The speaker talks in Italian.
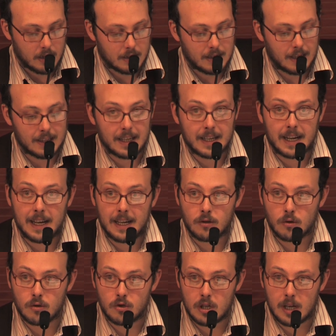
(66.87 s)
del,
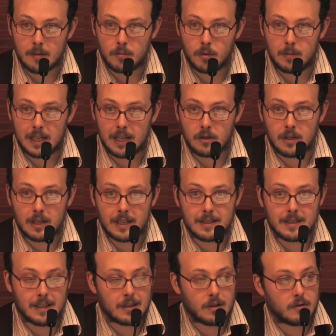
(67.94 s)
decreto già pubblicato in
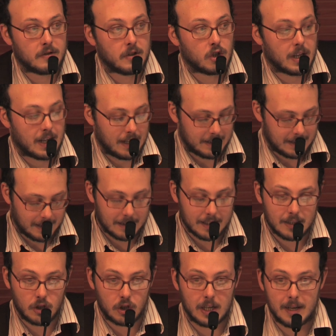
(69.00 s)
Gazzetta Ufficiale il 30
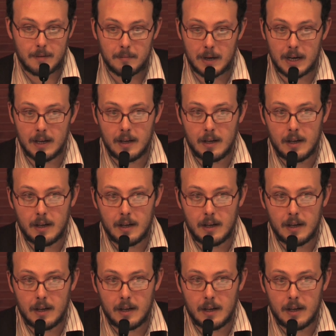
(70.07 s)
dicembre